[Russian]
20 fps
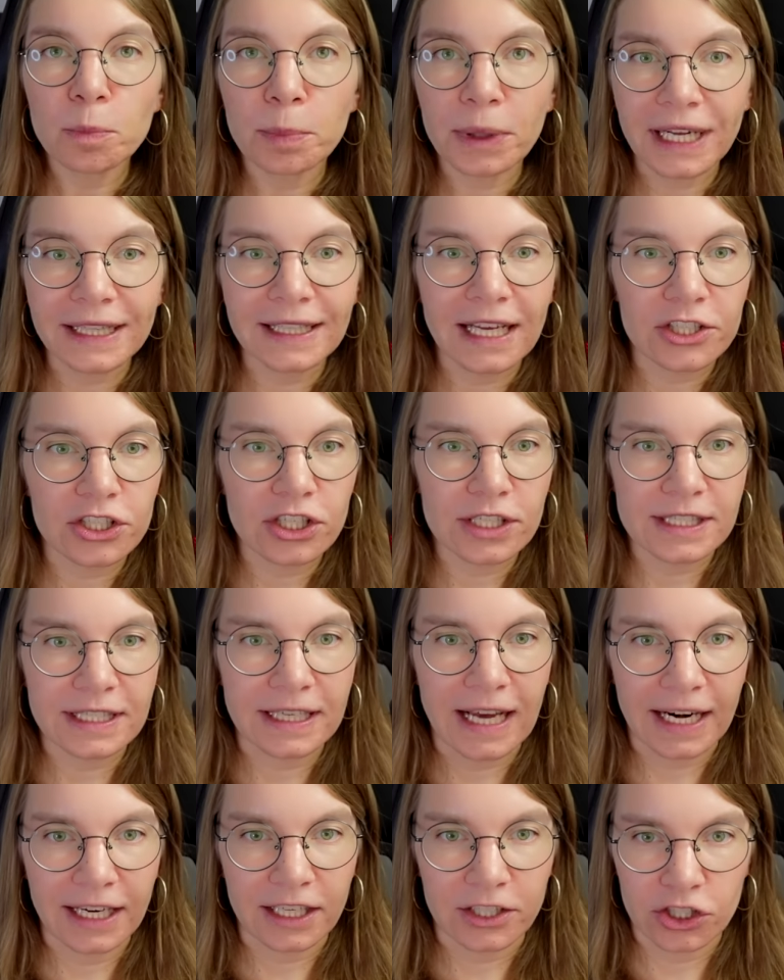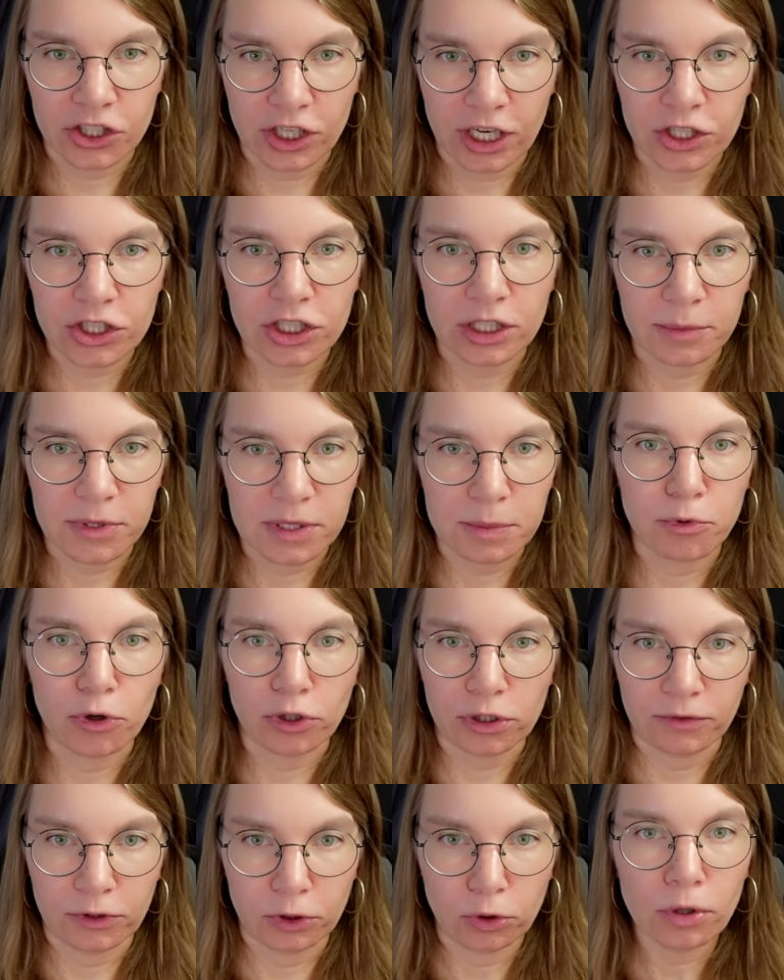продажи сигарет женщинам с
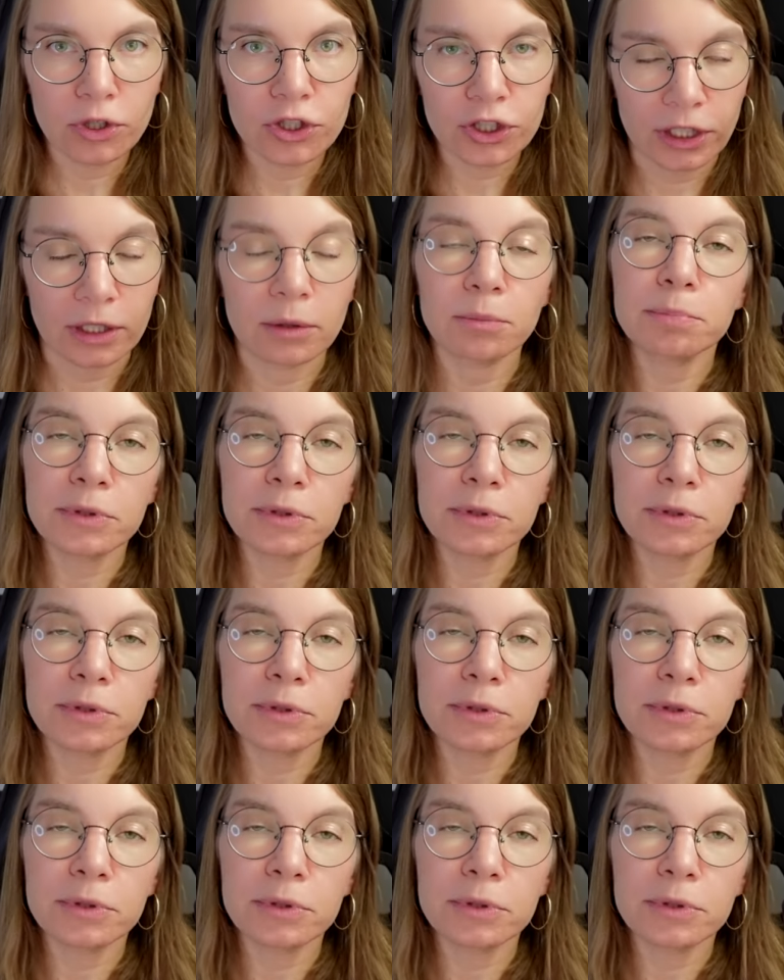мертвой точки